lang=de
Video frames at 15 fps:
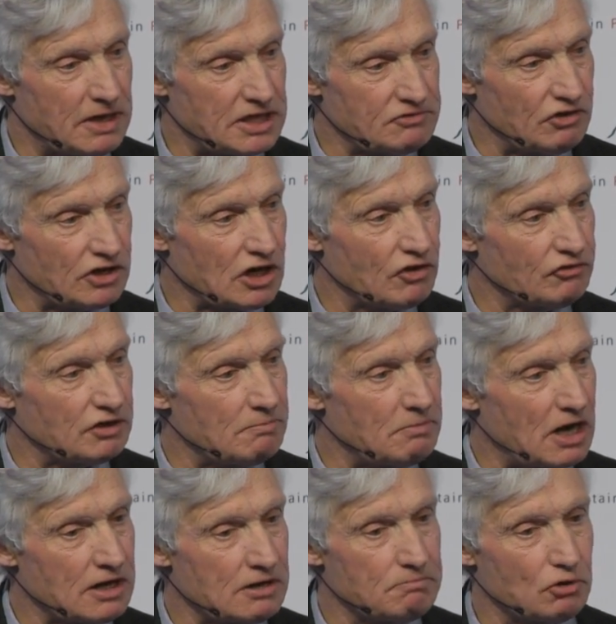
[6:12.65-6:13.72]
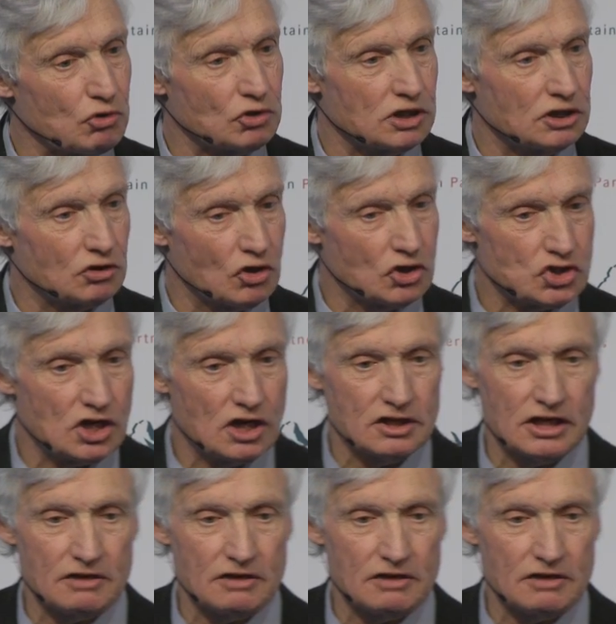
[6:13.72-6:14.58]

meistverkaufte Markenbrot in Deutschland.